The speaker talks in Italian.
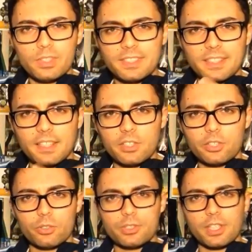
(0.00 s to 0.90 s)

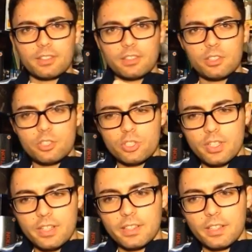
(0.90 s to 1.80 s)
inserisce oggetti di
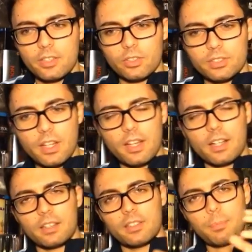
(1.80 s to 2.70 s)
scena da
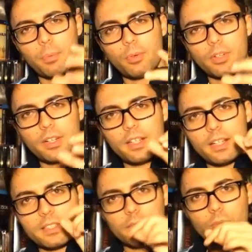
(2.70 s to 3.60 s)
ricordare, da porre
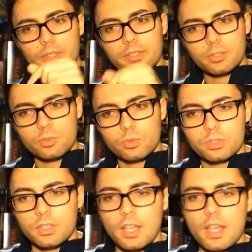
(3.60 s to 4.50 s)
nelle sequenze
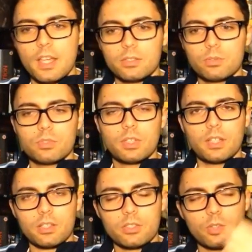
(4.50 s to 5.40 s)
giuste e
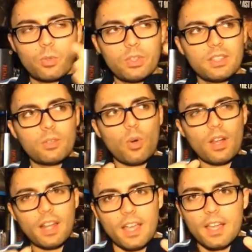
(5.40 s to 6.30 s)
suggerirci quindi
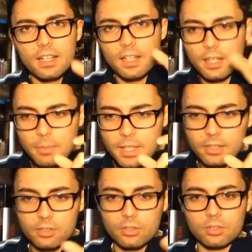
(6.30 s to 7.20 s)
qual è
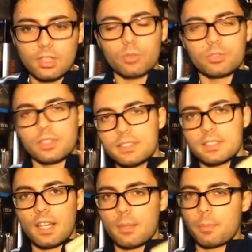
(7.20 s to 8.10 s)
l'elemento da
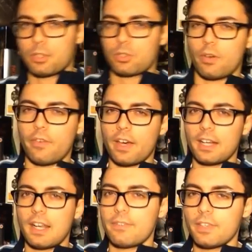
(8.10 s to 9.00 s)
utilizzare per
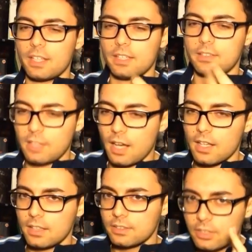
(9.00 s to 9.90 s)
scovare la verità
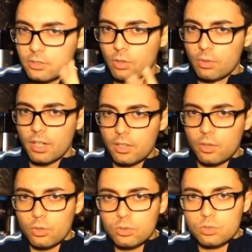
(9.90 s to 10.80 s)
dietro a un
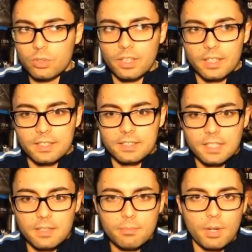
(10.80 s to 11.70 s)
racconto che
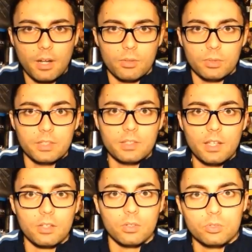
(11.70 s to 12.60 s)
sembra un eterno